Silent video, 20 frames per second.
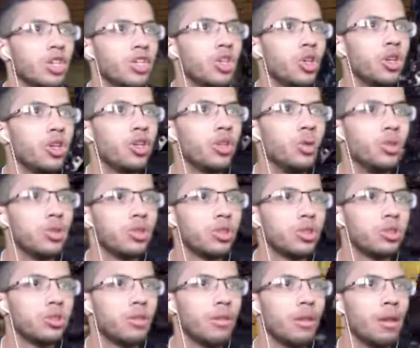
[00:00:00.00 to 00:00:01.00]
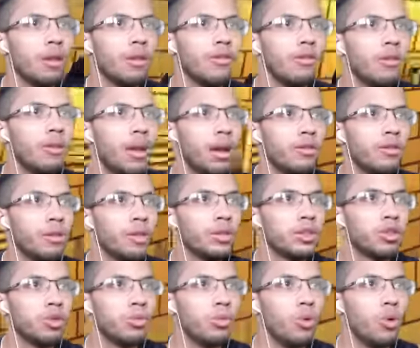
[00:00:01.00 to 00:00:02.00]
chanyus Vamos lá, vamos ver
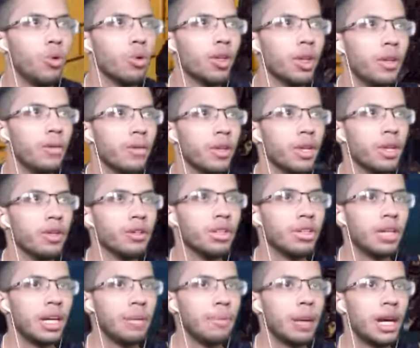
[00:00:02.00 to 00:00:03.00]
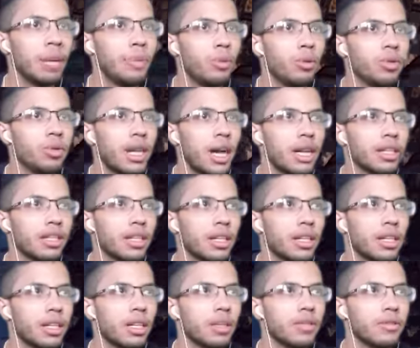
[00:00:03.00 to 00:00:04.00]
se eu não morro, né? Tentar ir pegar por trás,
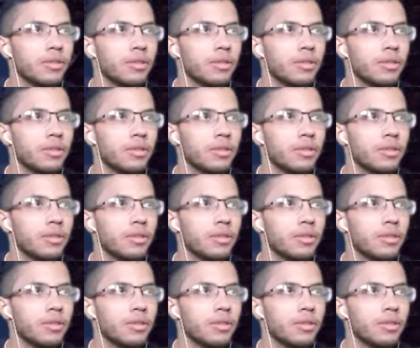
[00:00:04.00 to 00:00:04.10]
galera.